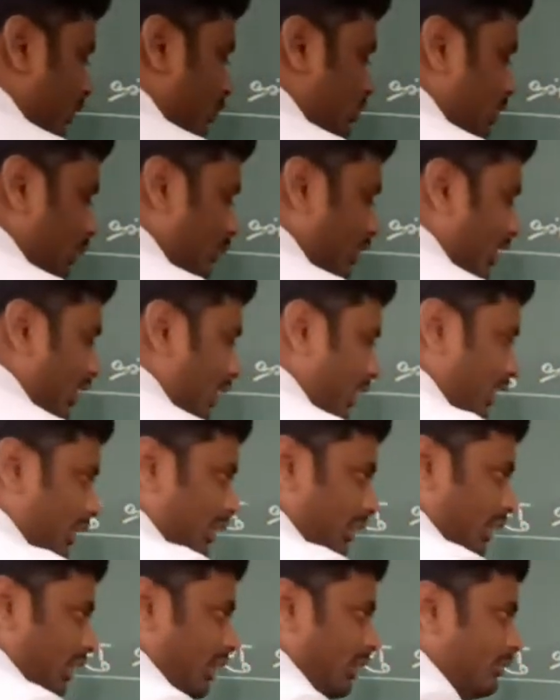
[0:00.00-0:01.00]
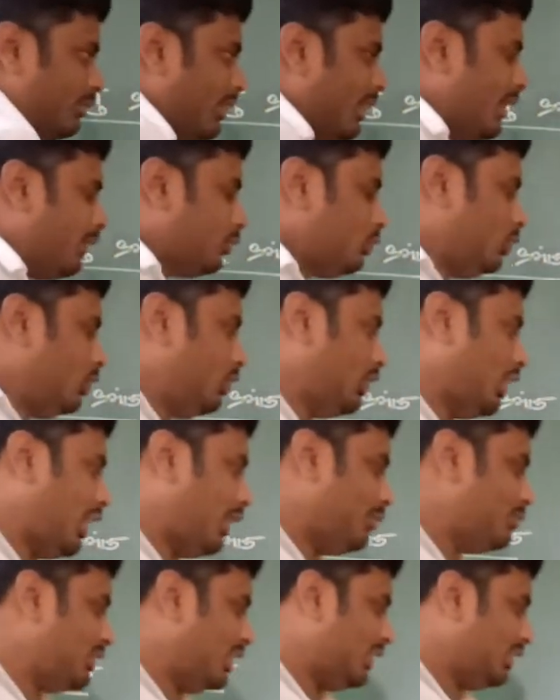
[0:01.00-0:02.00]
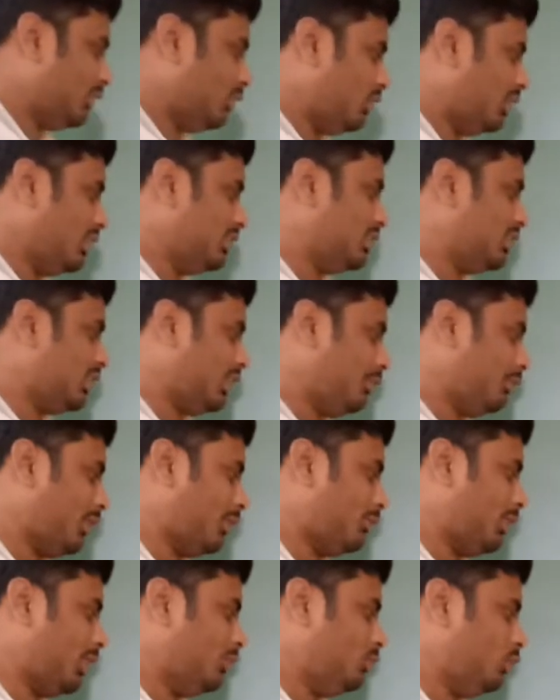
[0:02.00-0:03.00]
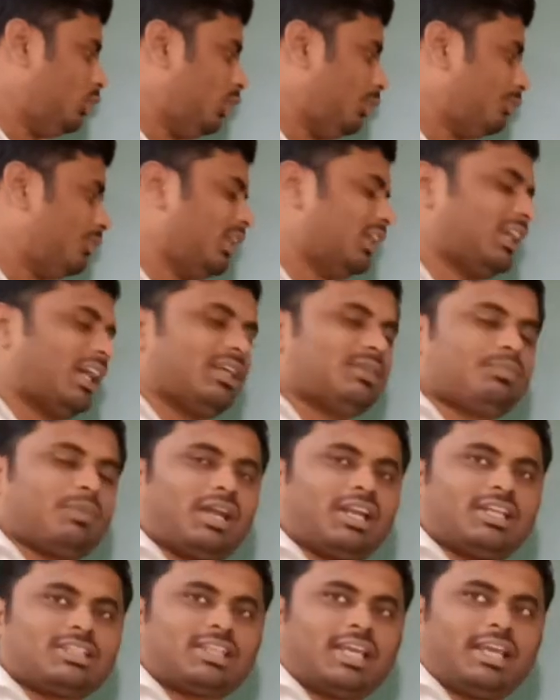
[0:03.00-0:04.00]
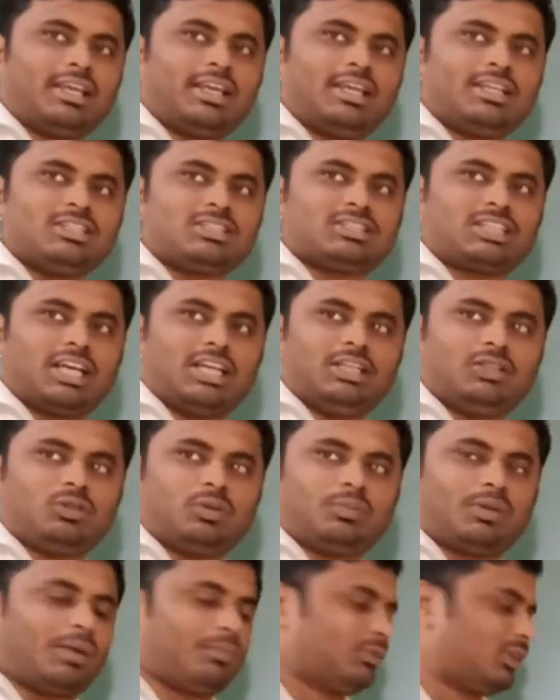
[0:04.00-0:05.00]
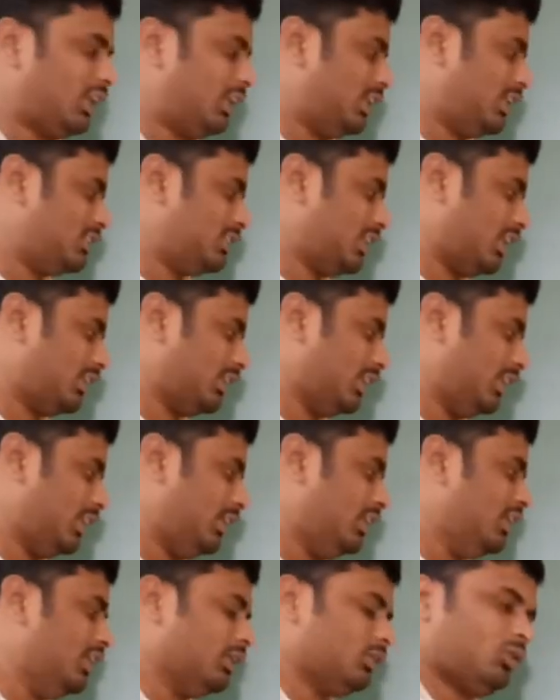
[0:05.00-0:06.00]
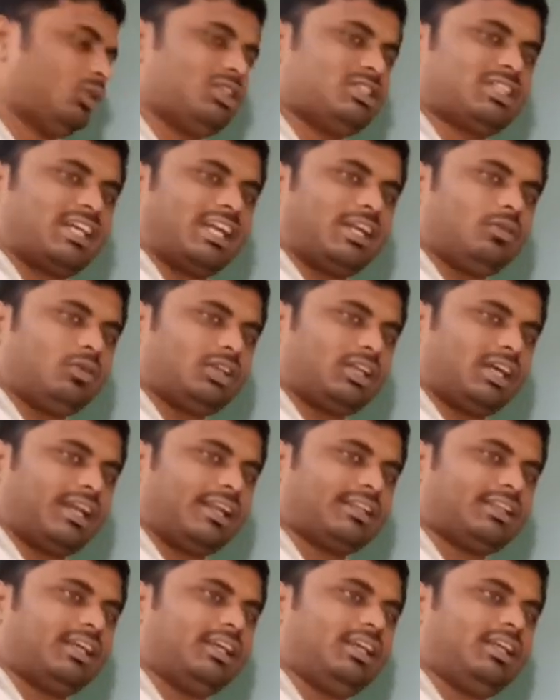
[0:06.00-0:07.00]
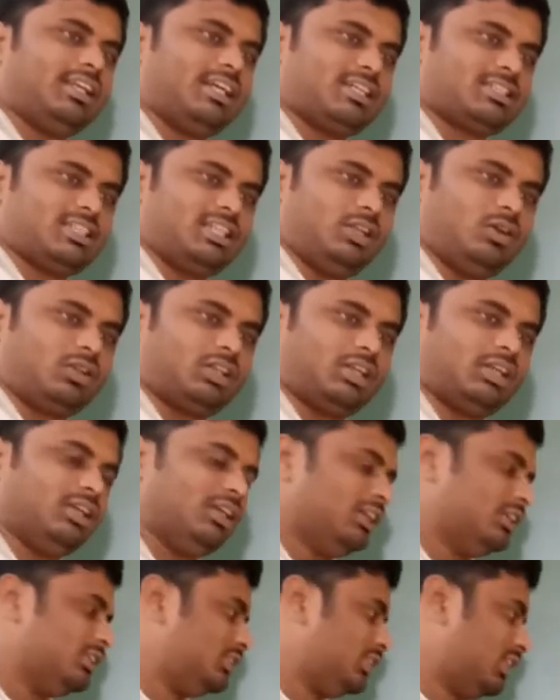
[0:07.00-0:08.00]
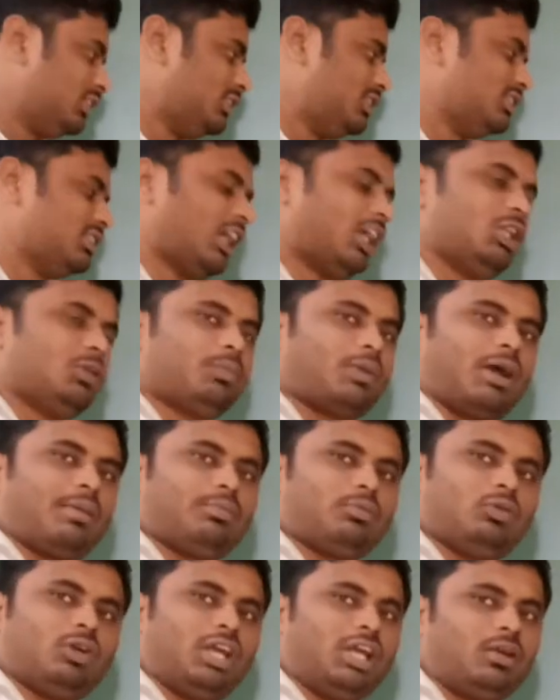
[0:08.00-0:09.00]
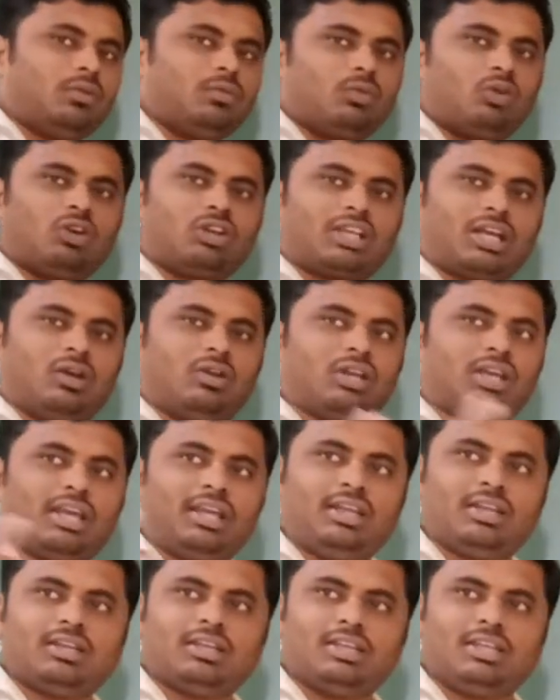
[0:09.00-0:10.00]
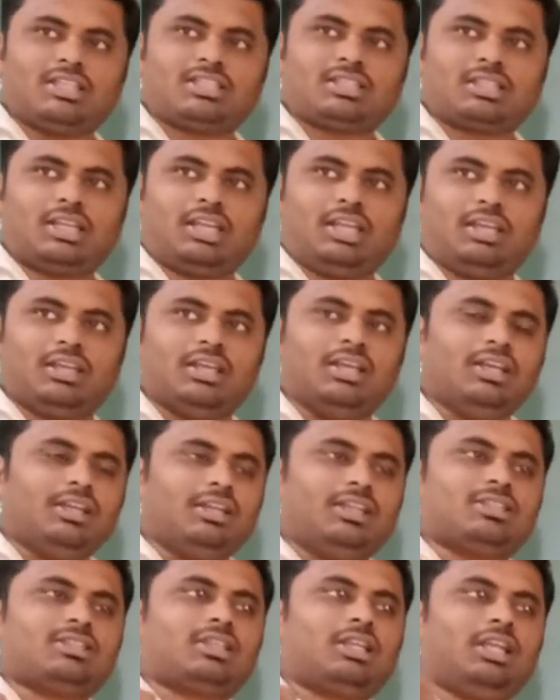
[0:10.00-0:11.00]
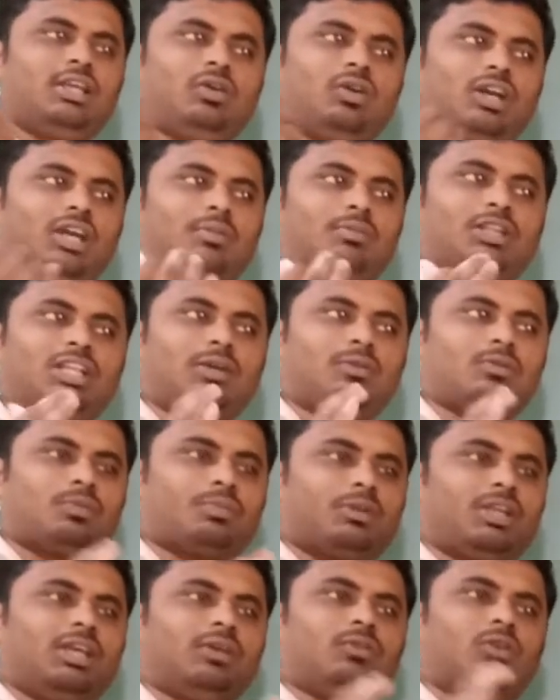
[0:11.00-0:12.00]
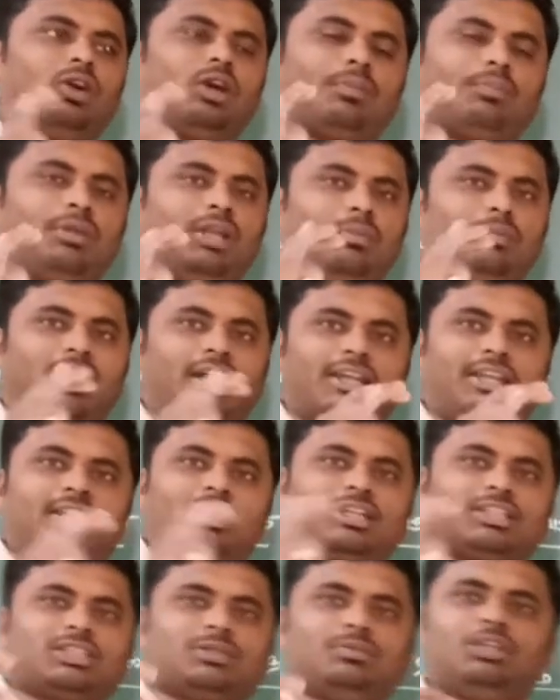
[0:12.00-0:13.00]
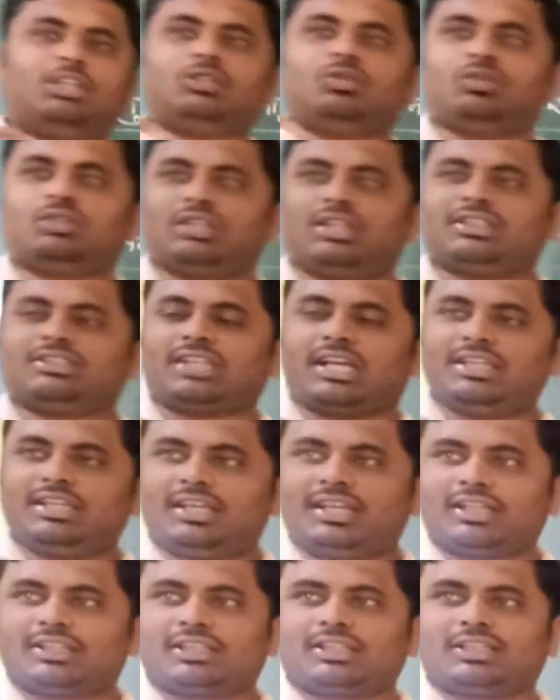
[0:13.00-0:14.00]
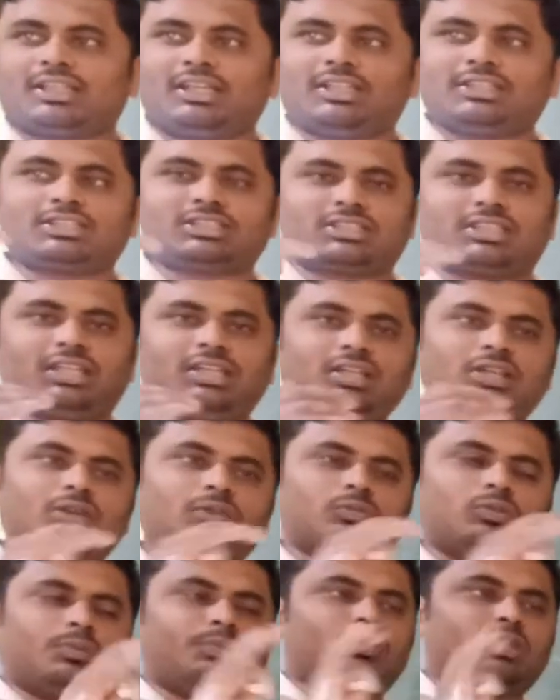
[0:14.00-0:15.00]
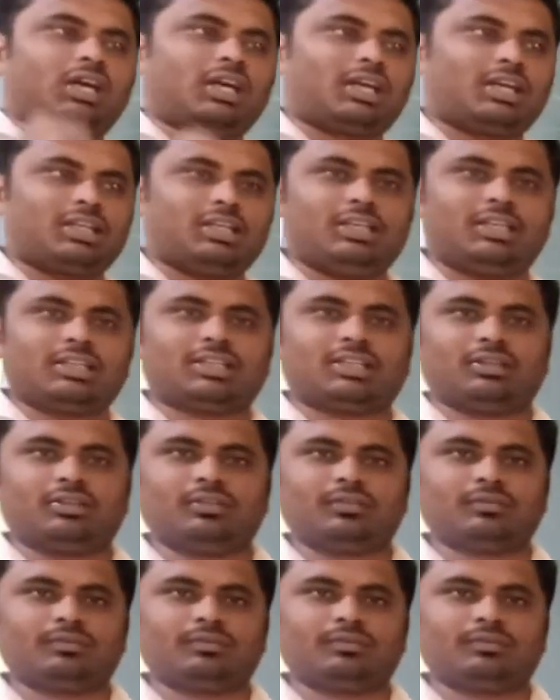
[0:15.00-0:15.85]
सब अक्रिय है ठीक है तो आप जानते हो कि जितने परमाणु हो अपना क्या पाना चाहेंगे स्थायित्व तो प्राप्त करना चाहते हैं तो इस कारण वो क्या रहते हैं क्रियाशील होते हैं जस्ट स्थायित्व प्राप्त हुए वो क्या होंगे निष्क्रिय निष्क्रिय हो गए मतलब अपने वो अपने बाहरी कक्ष में जो इतना चाहिए रहता था अस्तक वो पूरा कर लेते हैं